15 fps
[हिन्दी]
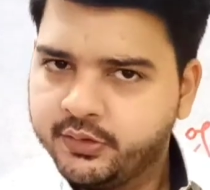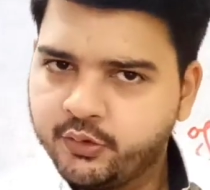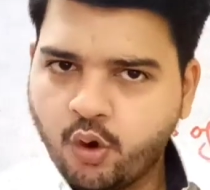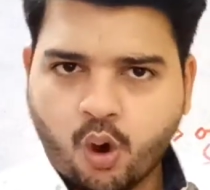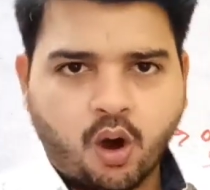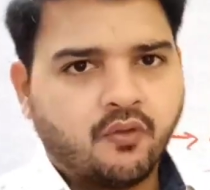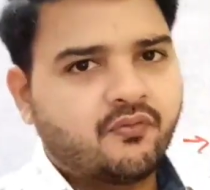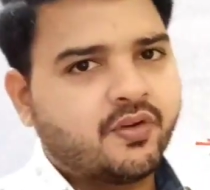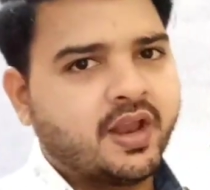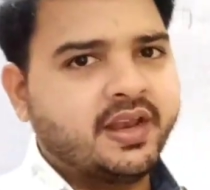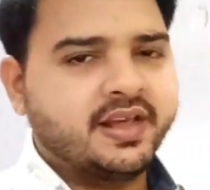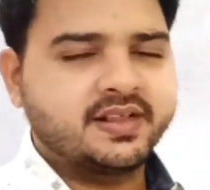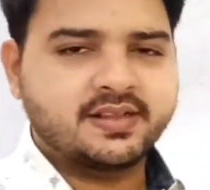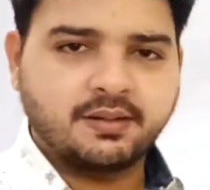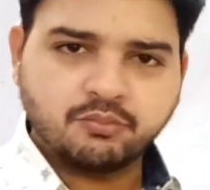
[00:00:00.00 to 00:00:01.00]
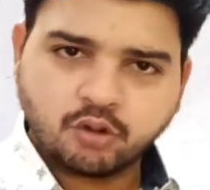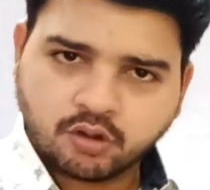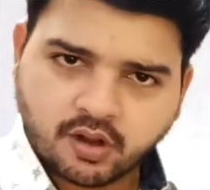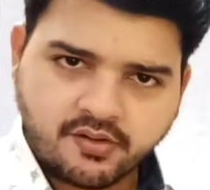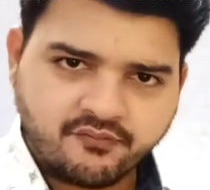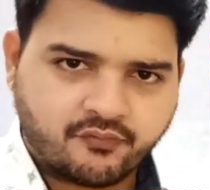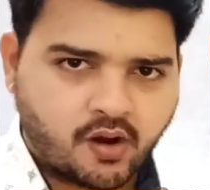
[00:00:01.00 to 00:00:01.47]
ये ऑफलाइन एग्जाम तो
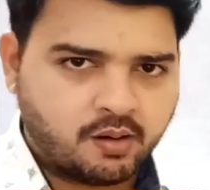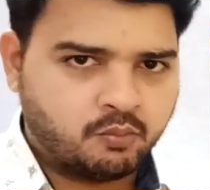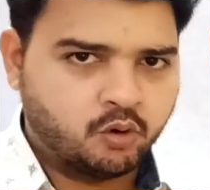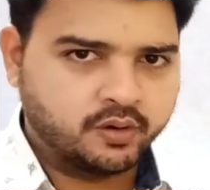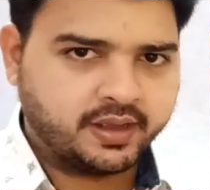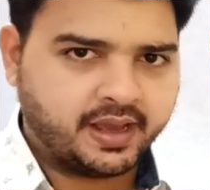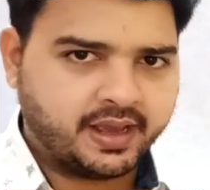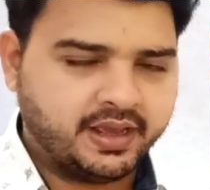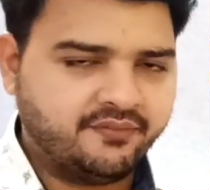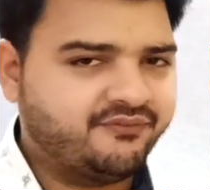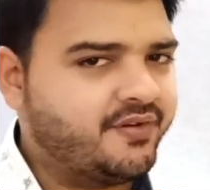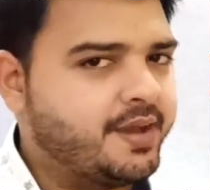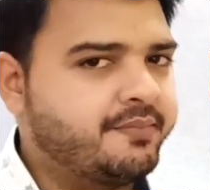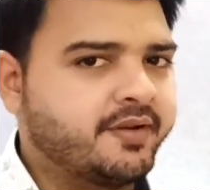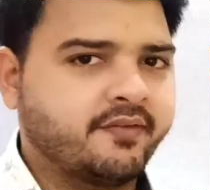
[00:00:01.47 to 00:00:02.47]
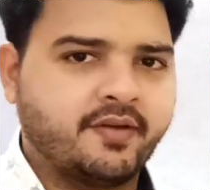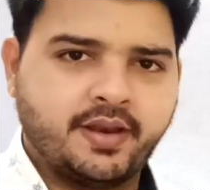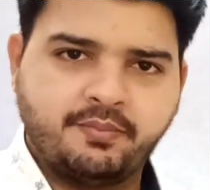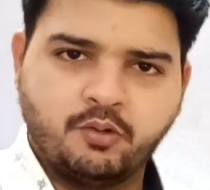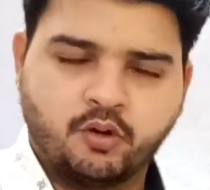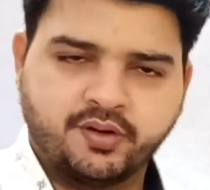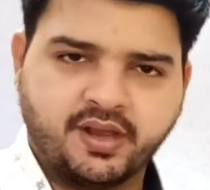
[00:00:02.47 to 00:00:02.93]
कंफर्म हो गया है
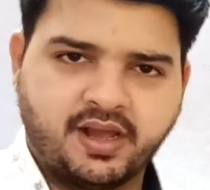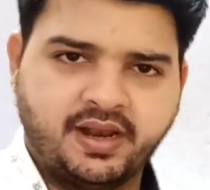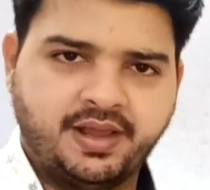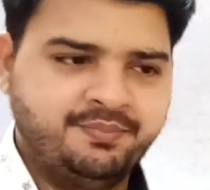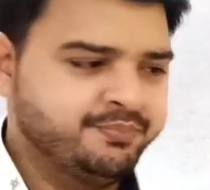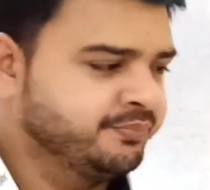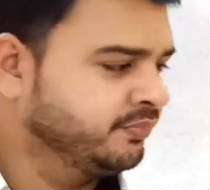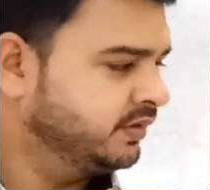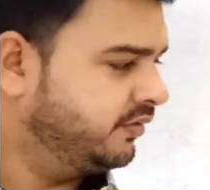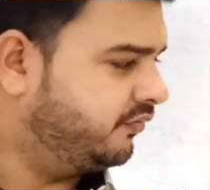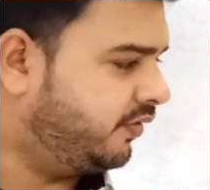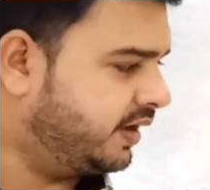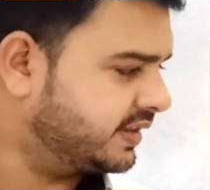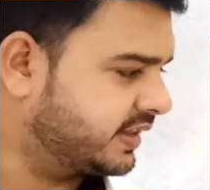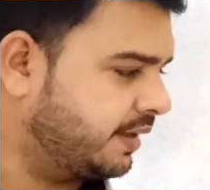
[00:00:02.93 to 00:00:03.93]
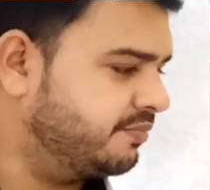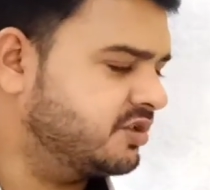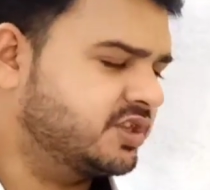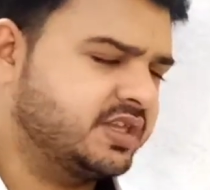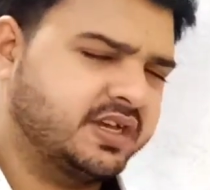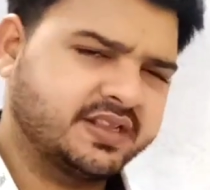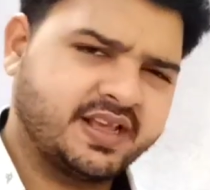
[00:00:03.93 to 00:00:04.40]
फेब्रवरी में होने वाले फर्स्ट
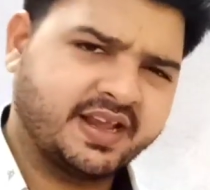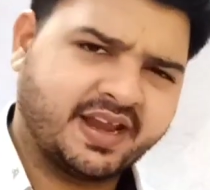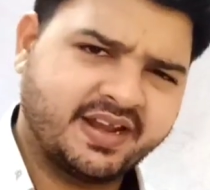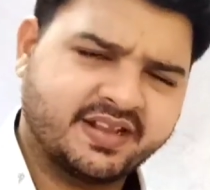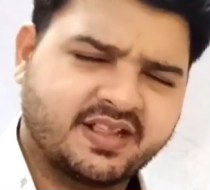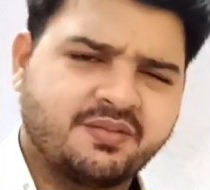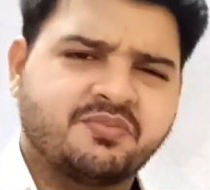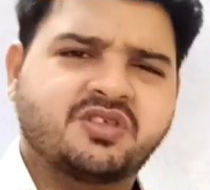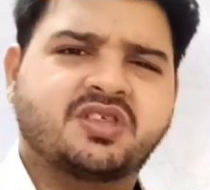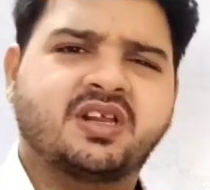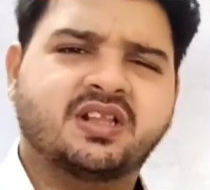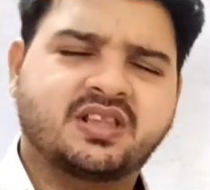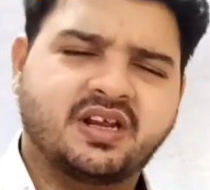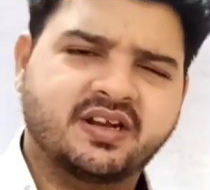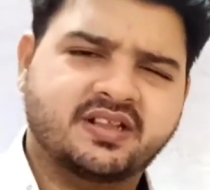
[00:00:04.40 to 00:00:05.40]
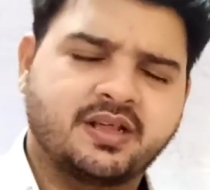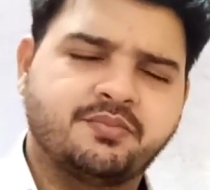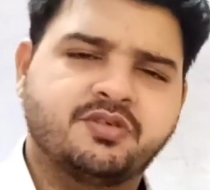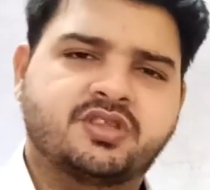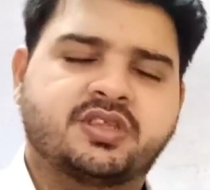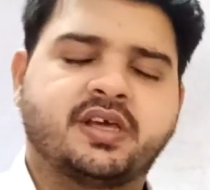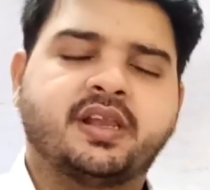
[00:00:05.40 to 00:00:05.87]
सेमिस्टर सेकेंड सेमिस्टर थर्ड
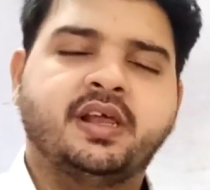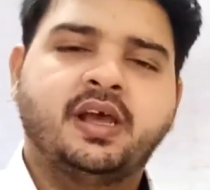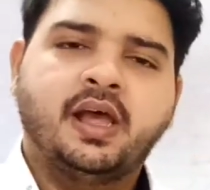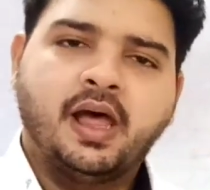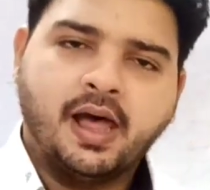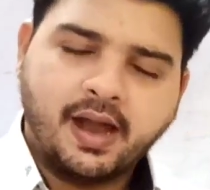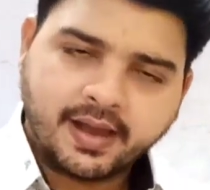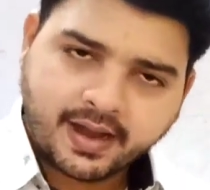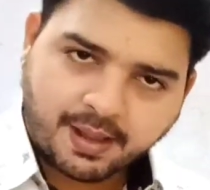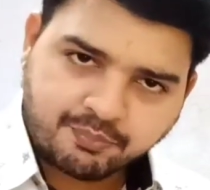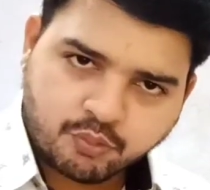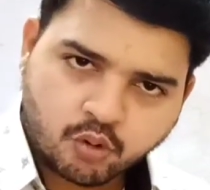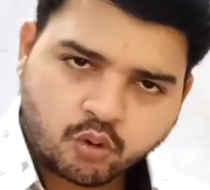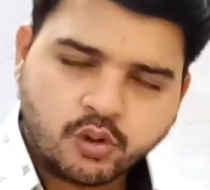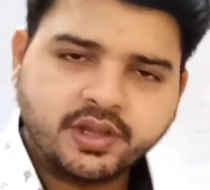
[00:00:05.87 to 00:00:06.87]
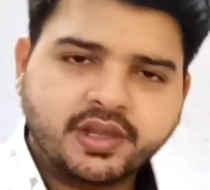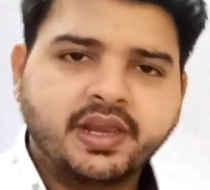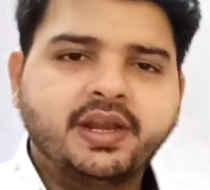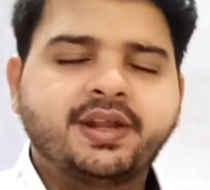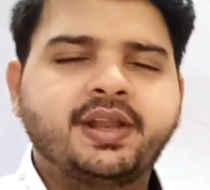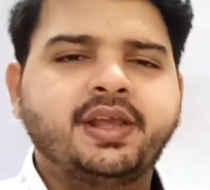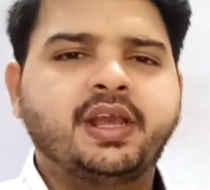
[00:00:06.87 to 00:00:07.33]
सेमिस्टर अगर आपको कोई
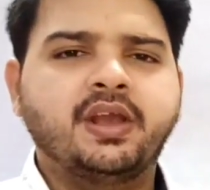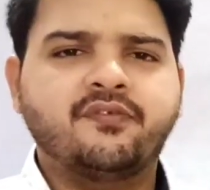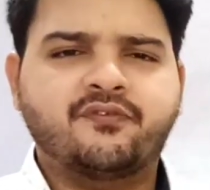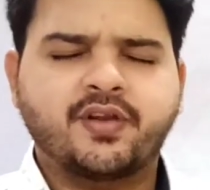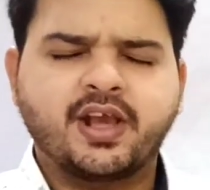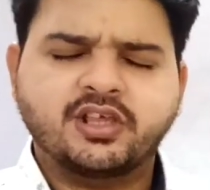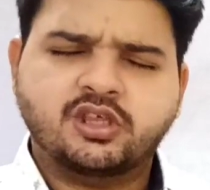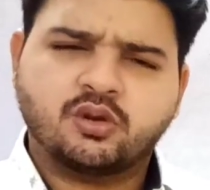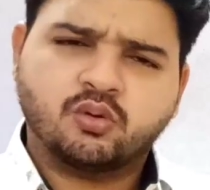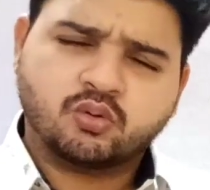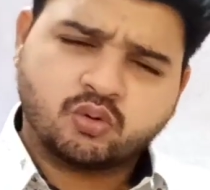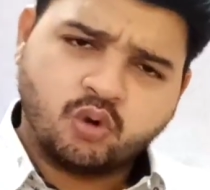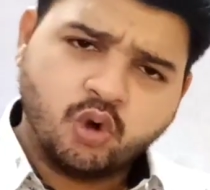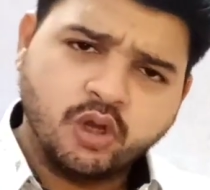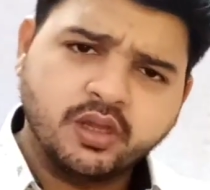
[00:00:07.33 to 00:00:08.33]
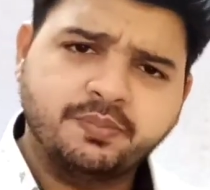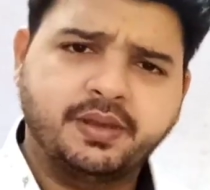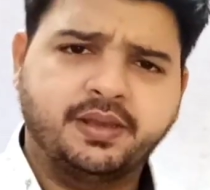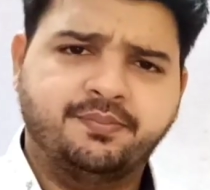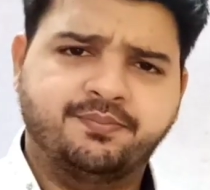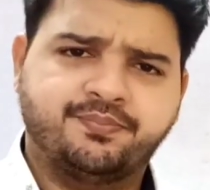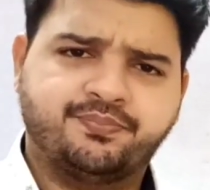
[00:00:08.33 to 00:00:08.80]
केटी है फ्रेश कोई
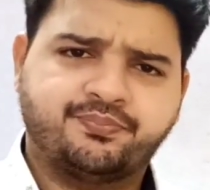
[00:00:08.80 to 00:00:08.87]
भी